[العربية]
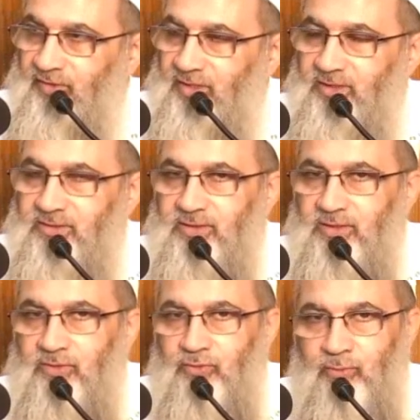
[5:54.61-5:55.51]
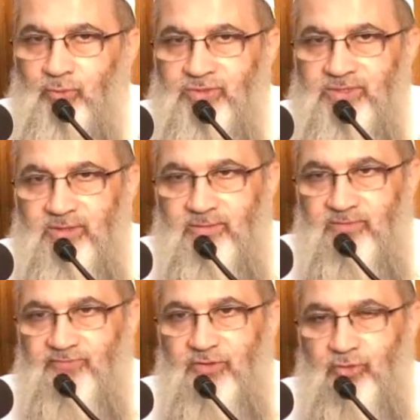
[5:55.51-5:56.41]
فيأتي له موسى
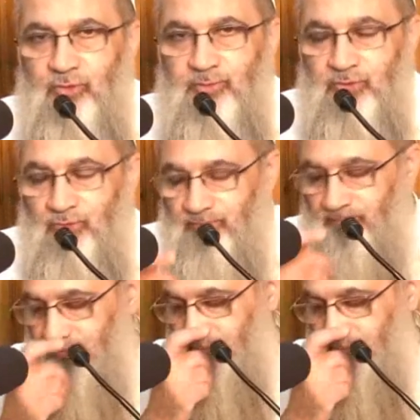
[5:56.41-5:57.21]
فيخبره